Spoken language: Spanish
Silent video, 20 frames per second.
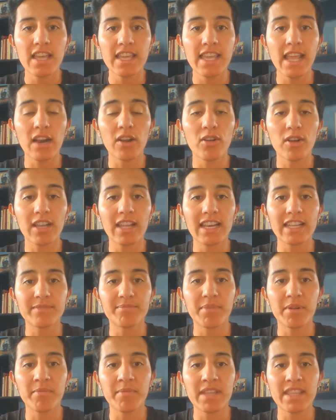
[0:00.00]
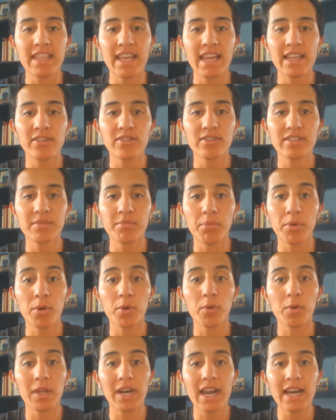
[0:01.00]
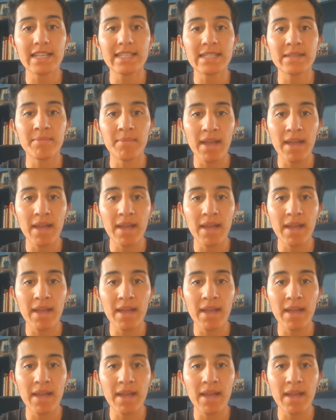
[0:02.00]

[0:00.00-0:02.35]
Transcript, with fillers: y algo que les permita a ellos involucrarse